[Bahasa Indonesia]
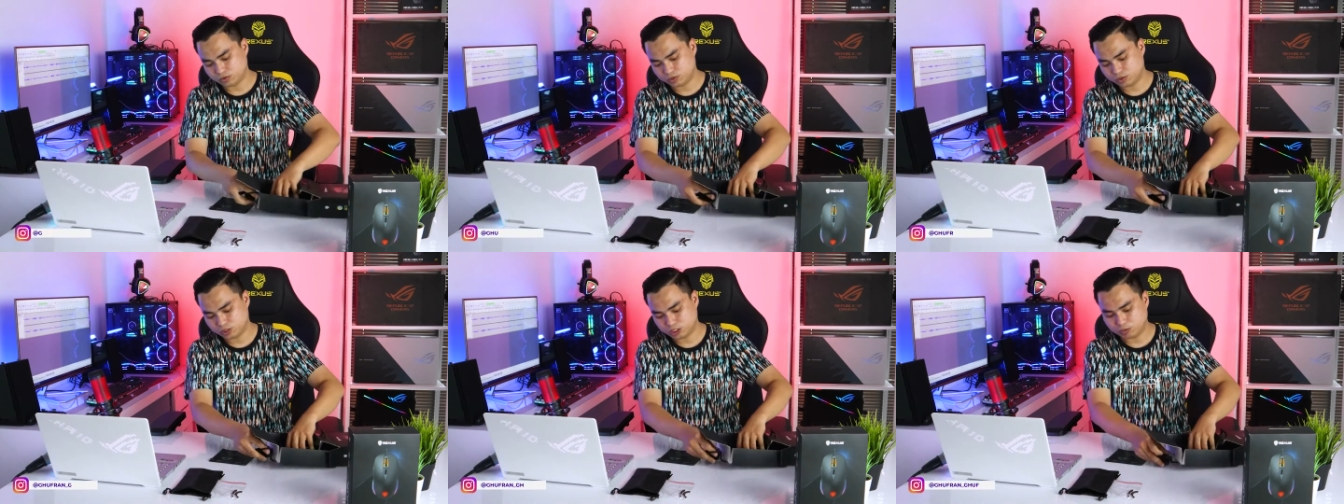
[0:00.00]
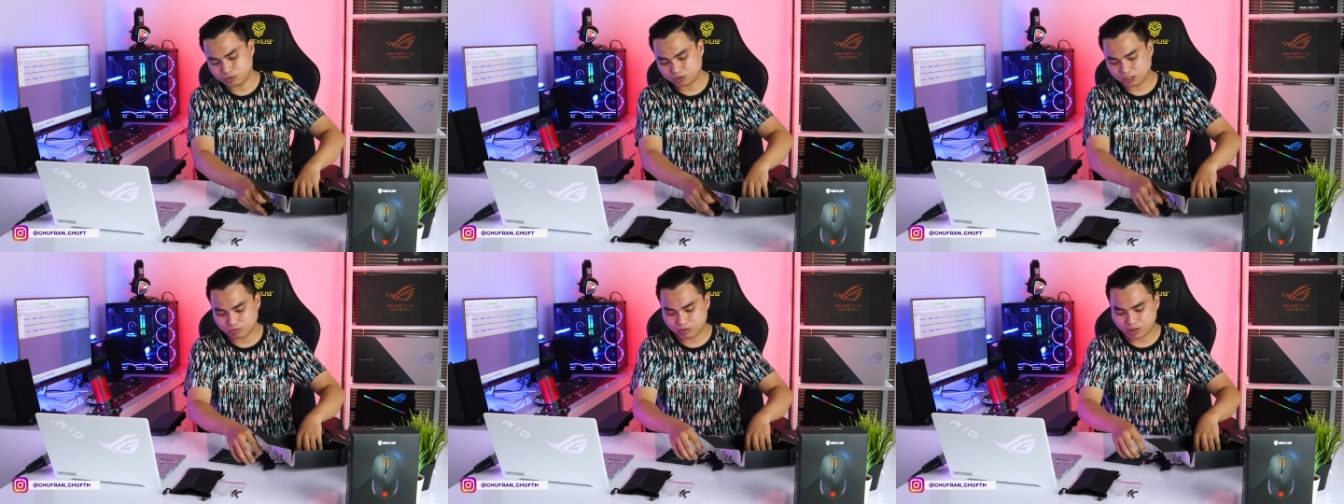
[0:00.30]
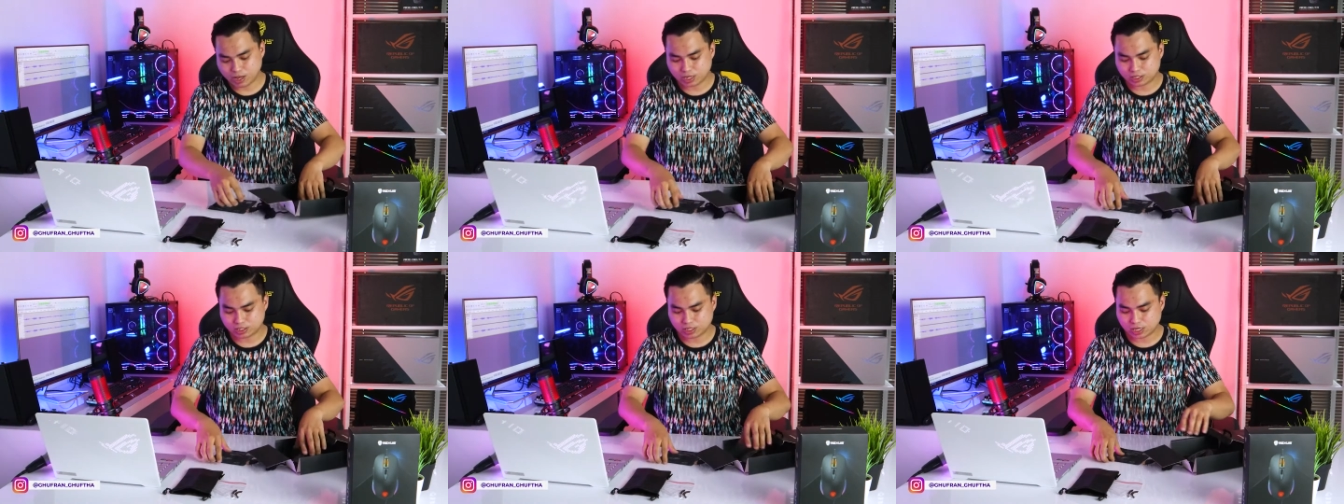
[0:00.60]
seperti
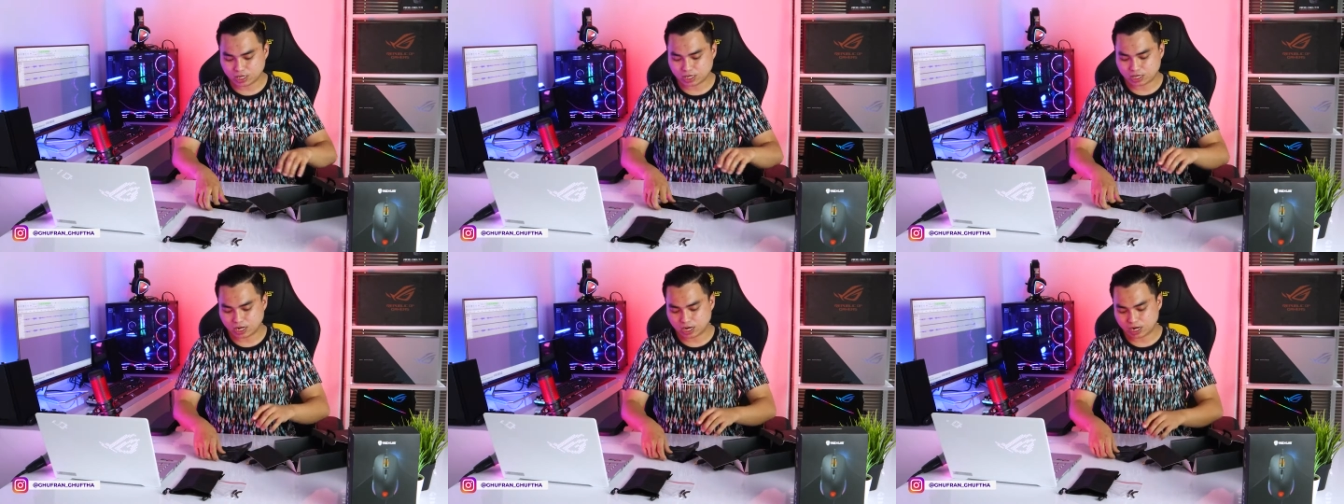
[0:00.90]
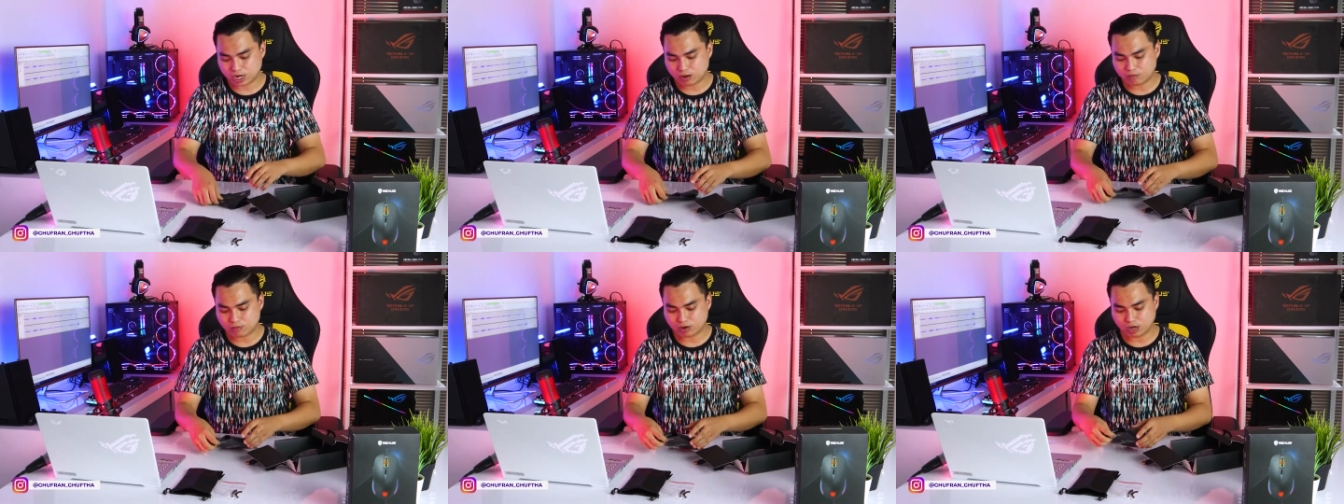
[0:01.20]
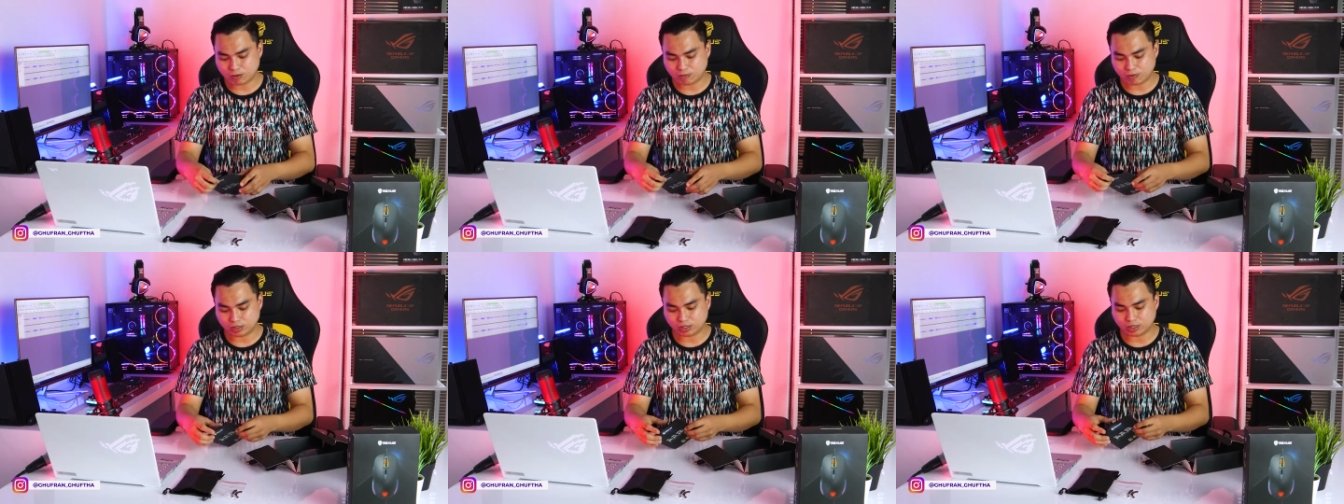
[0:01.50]
biasa, kalian
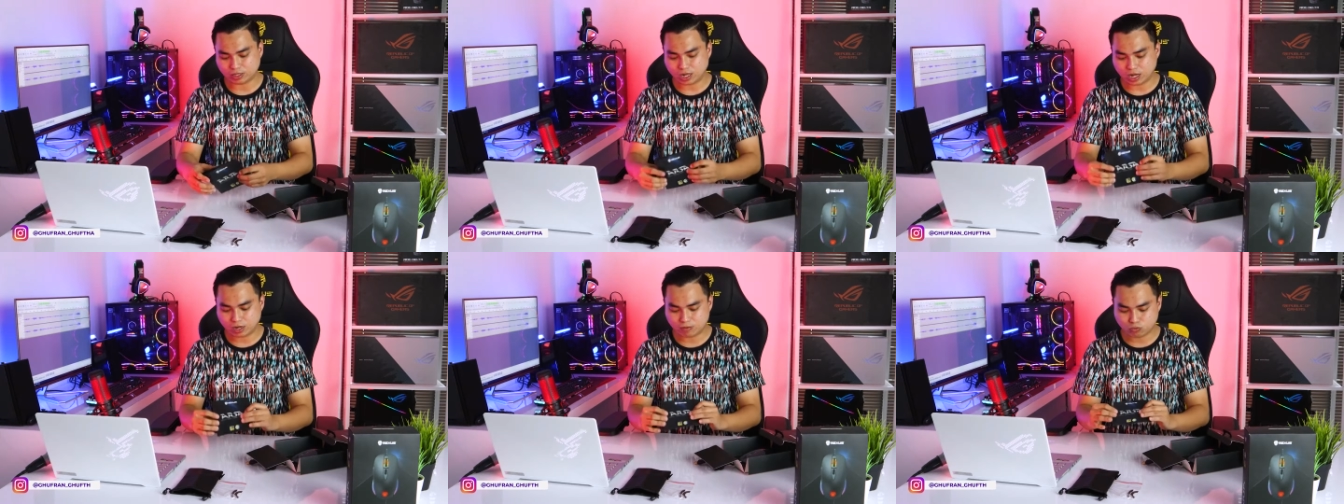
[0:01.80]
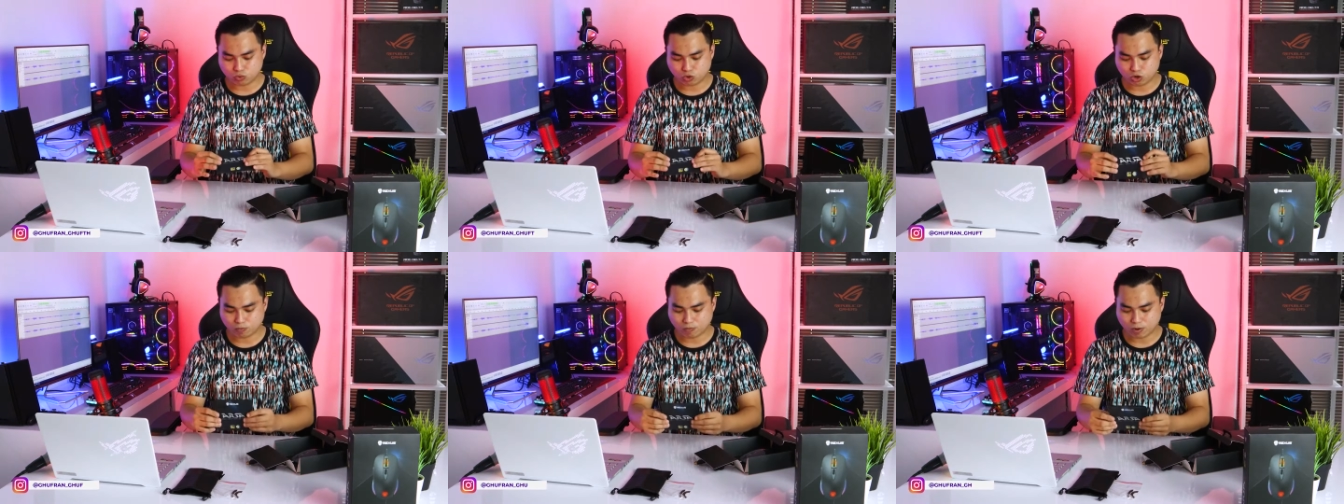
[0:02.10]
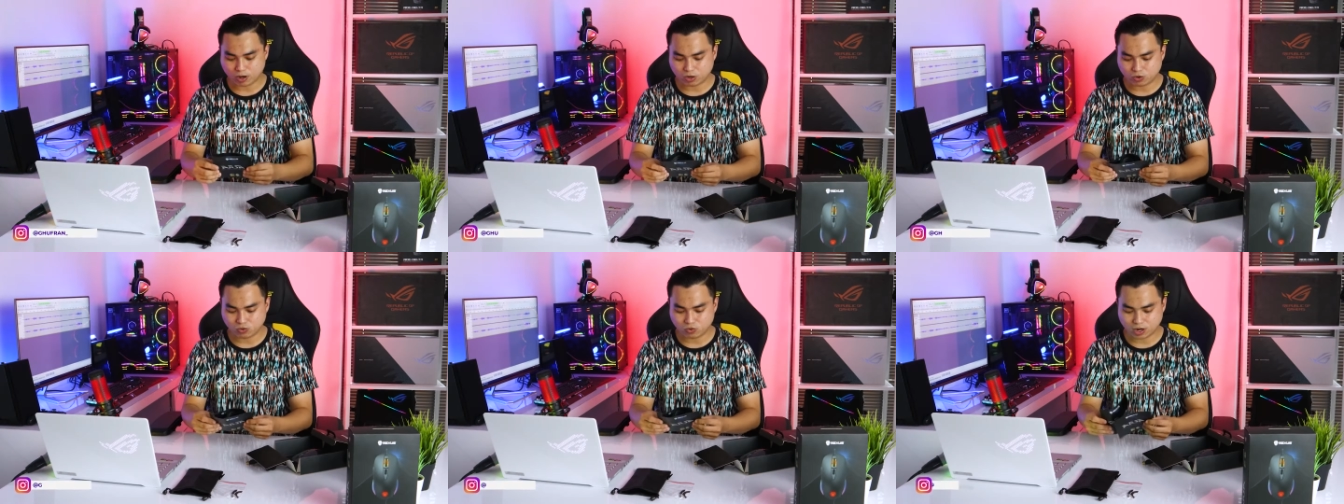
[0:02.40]
mendapatkan buku
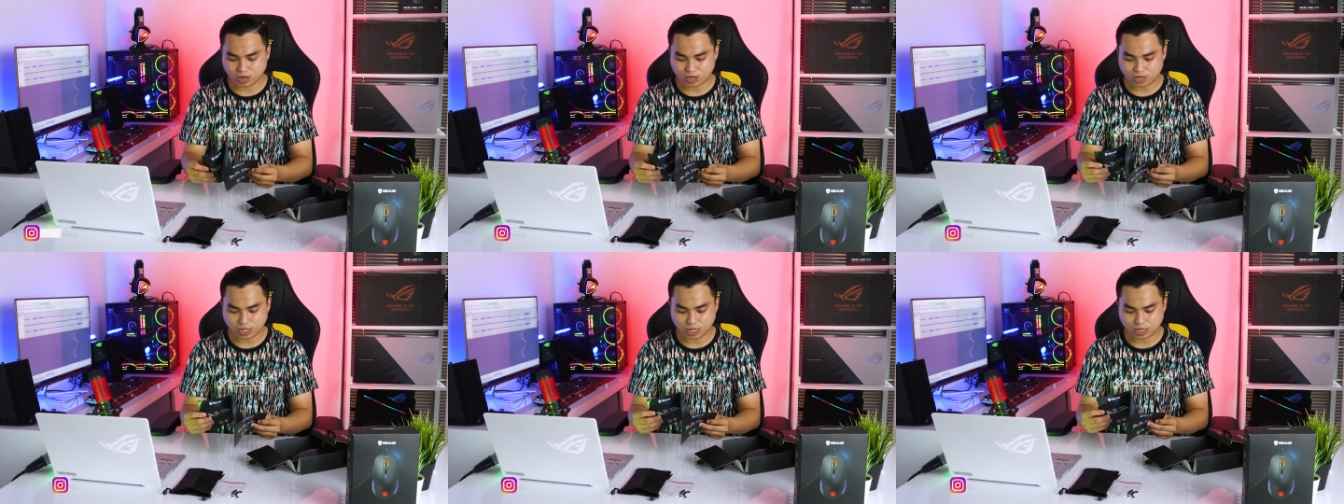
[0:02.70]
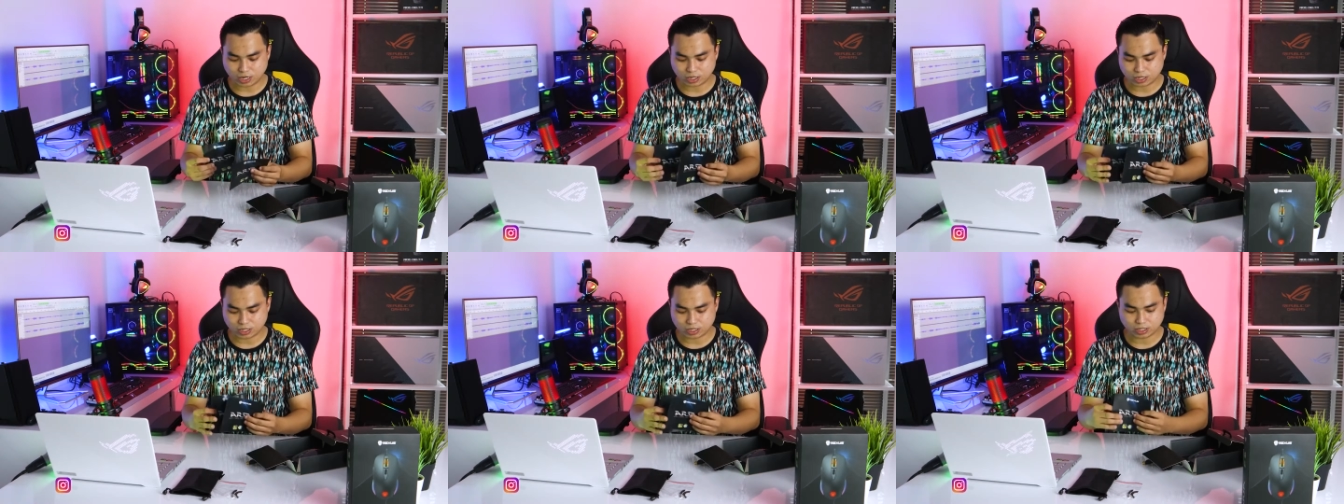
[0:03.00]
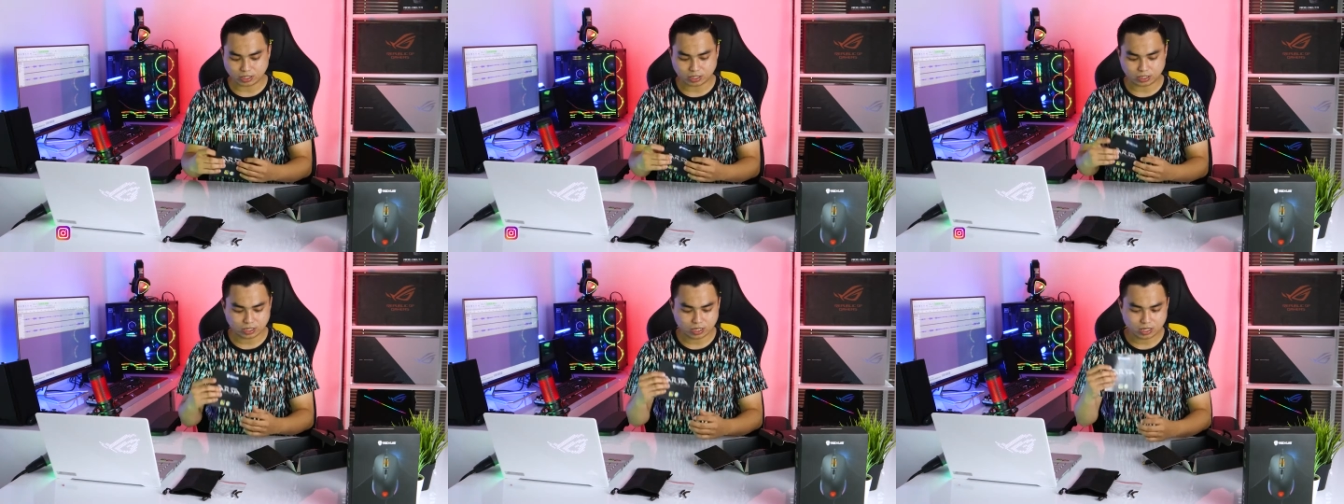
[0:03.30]
panduan dari